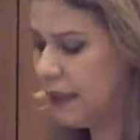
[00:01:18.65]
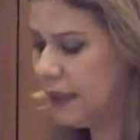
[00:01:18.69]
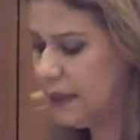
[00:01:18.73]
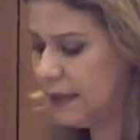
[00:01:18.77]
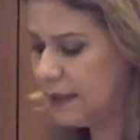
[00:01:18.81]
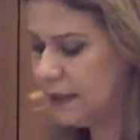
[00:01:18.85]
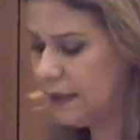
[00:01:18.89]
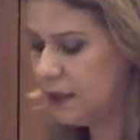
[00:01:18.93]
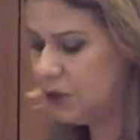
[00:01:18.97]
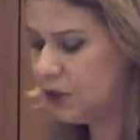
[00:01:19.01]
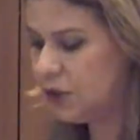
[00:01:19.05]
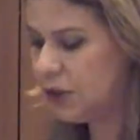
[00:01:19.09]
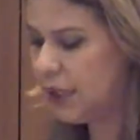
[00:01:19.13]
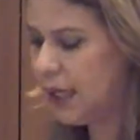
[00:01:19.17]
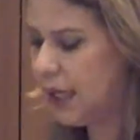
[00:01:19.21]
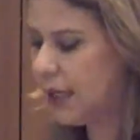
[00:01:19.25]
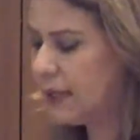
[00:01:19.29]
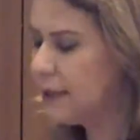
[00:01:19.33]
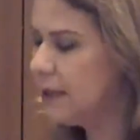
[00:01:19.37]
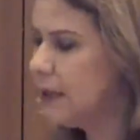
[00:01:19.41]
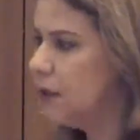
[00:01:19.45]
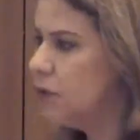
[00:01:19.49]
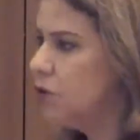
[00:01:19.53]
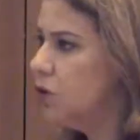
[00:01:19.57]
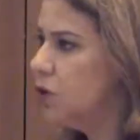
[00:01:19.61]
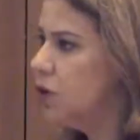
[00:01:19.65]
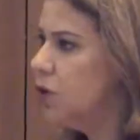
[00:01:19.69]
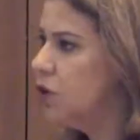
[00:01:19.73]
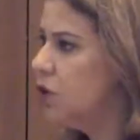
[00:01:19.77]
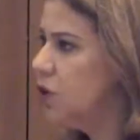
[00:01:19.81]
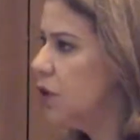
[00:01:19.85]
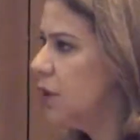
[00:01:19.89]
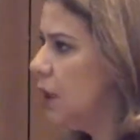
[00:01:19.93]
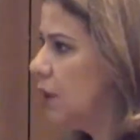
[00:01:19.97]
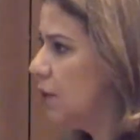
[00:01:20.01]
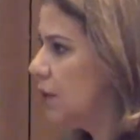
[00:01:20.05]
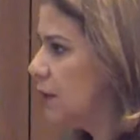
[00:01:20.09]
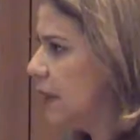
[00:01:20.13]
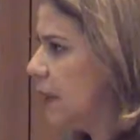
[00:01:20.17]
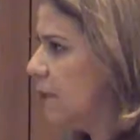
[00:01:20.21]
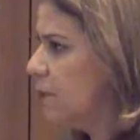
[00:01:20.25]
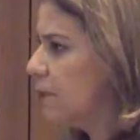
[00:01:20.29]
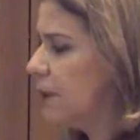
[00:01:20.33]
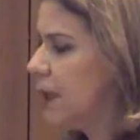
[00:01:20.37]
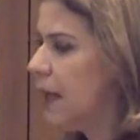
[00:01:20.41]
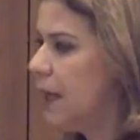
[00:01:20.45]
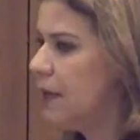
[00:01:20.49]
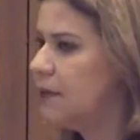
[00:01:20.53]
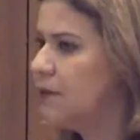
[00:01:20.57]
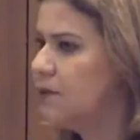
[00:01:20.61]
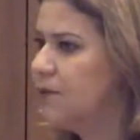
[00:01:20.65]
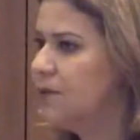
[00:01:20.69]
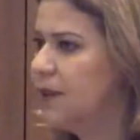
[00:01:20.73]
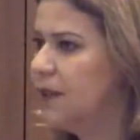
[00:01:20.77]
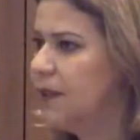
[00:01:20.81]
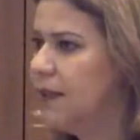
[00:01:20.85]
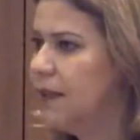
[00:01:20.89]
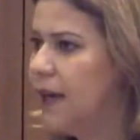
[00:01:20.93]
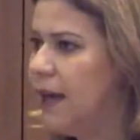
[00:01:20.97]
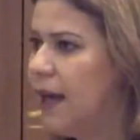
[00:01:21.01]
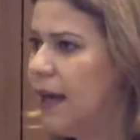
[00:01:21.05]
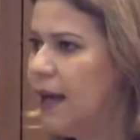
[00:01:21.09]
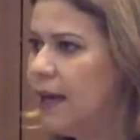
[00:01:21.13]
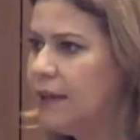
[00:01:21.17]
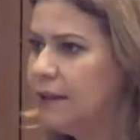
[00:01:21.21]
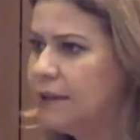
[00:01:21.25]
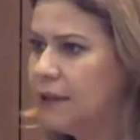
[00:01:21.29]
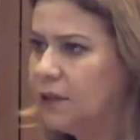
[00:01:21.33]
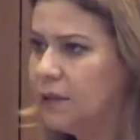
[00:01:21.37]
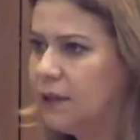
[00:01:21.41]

essa indicação dirigida aos deputados federais,